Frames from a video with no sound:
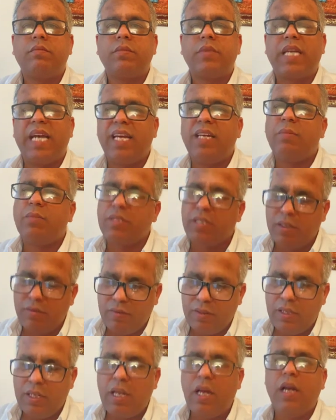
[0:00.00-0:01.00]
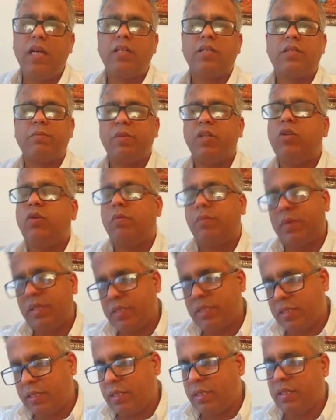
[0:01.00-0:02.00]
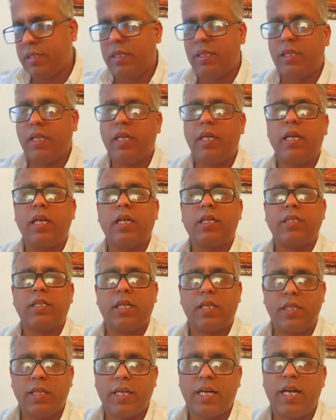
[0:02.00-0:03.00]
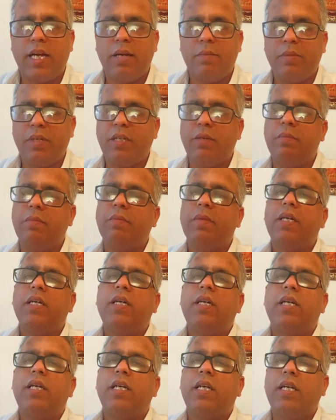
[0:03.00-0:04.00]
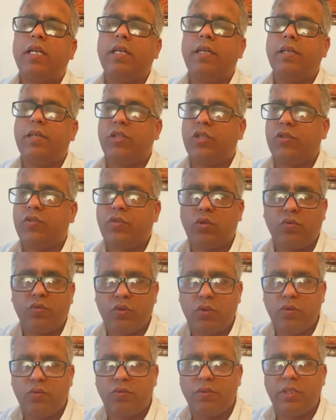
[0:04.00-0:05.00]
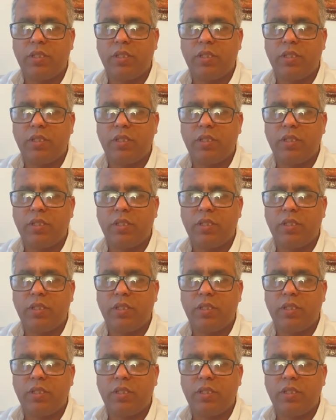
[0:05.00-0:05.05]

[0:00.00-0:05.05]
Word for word: كاين بزاف الناس منهم هذا السيد هذا اللي قال لك صديق حميم اللي شفتو في شوف